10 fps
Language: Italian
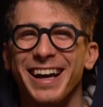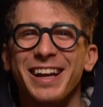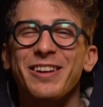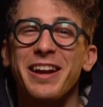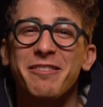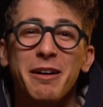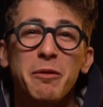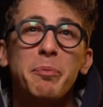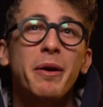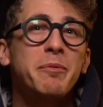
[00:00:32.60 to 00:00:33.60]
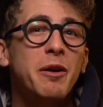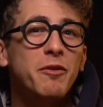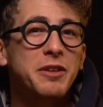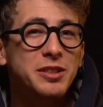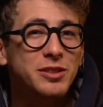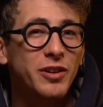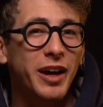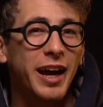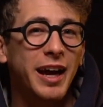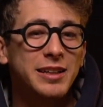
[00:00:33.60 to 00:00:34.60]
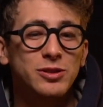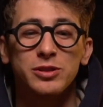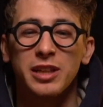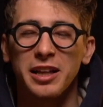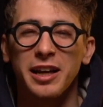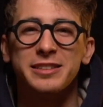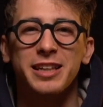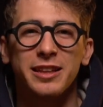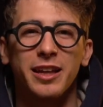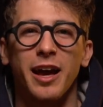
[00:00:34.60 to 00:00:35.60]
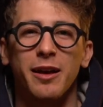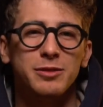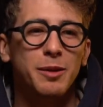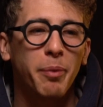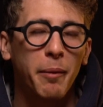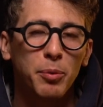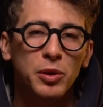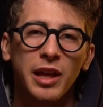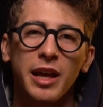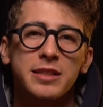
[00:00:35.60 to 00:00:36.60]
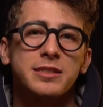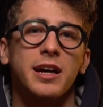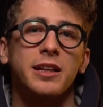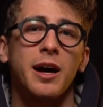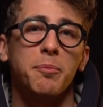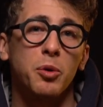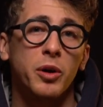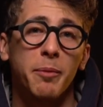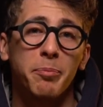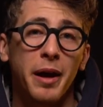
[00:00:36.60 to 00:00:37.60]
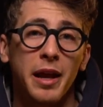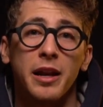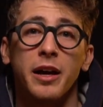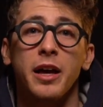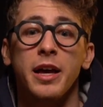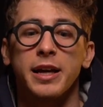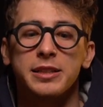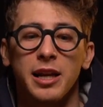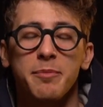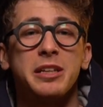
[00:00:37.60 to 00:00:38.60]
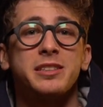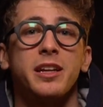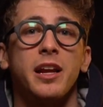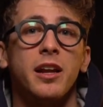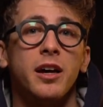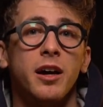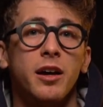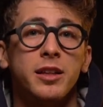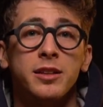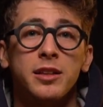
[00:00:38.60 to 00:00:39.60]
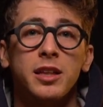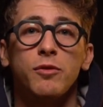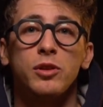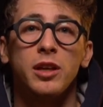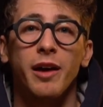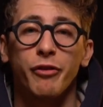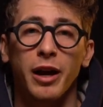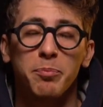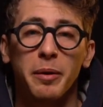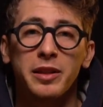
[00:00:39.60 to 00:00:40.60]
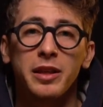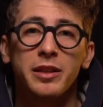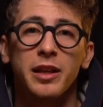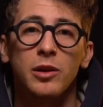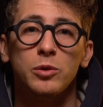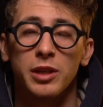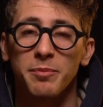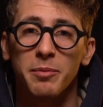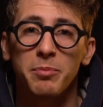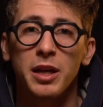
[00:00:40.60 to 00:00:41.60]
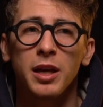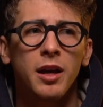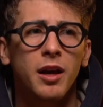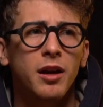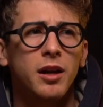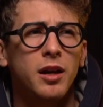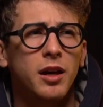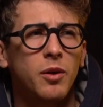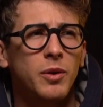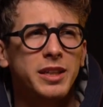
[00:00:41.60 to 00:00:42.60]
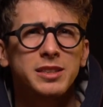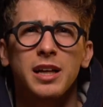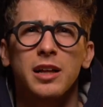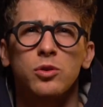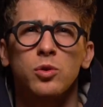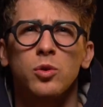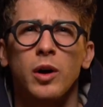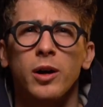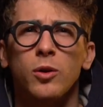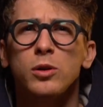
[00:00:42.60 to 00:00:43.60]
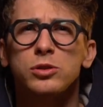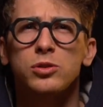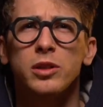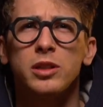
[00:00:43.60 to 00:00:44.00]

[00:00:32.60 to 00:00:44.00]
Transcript: Lo eravamo, poi abbiamo visto che sono state lanciate di prepotenza da Pocapel che se le messe nel tentativo di FKT dell'UTMB eh, quando è stato agosto